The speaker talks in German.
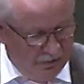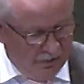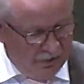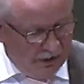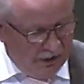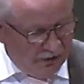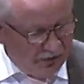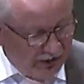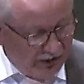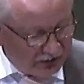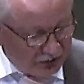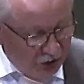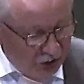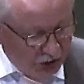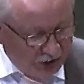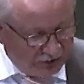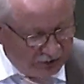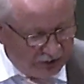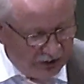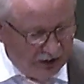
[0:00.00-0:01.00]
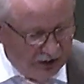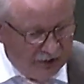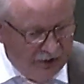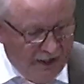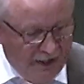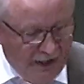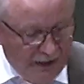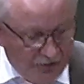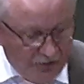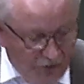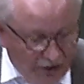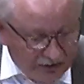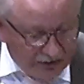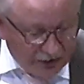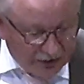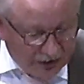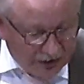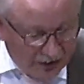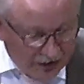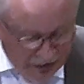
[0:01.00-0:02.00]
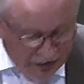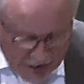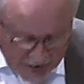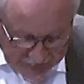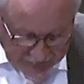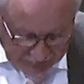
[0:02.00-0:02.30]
in Vers 19. Wisset ihr nicht,